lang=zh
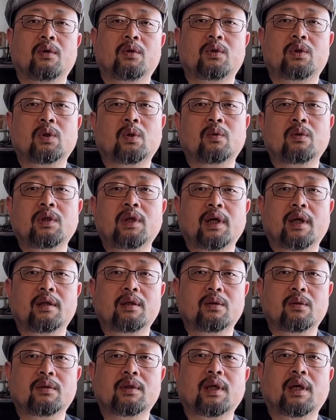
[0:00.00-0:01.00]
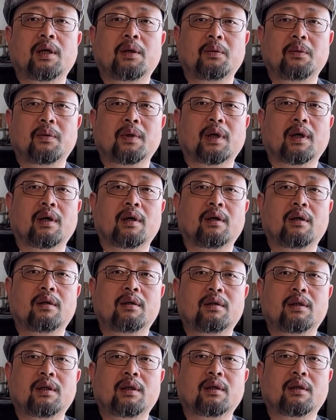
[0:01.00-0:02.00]
重点就在于啊，
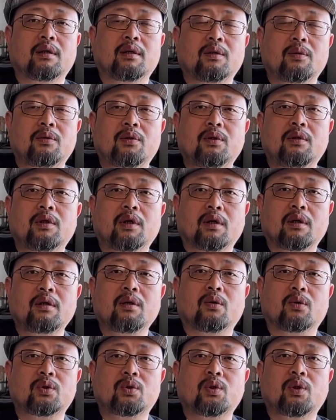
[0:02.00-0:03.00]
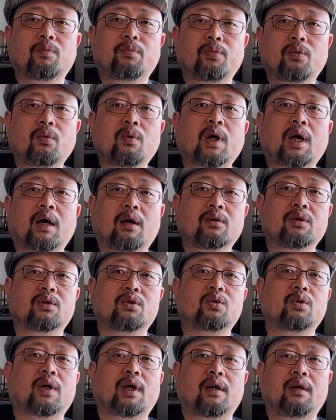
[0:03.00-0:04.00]
这个能有说不好的
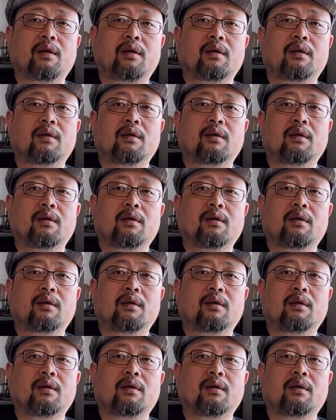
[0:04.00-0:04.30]
权利，